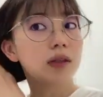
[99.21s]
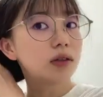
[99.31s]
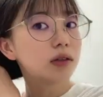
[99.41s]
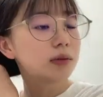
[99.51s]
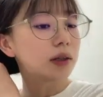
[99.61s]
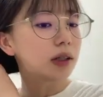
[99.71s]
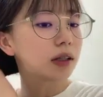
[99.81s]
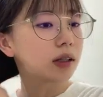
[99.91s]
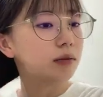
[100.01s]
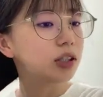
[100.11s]
ひよくばがい
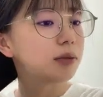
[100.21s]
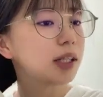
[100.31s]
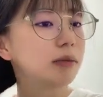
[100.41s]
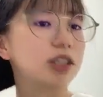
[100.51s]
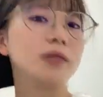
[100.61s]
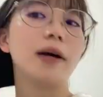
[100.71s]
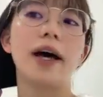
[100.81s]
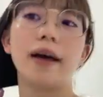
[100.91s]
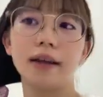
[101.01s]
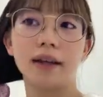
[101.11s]
た虫歯だ虫歯ゃ
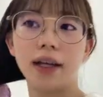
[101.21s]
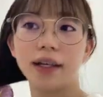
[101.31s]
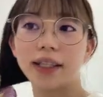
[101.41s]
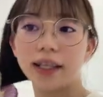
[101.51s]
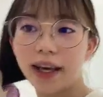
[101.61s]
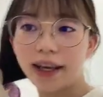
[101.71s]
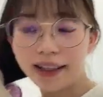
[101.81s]
け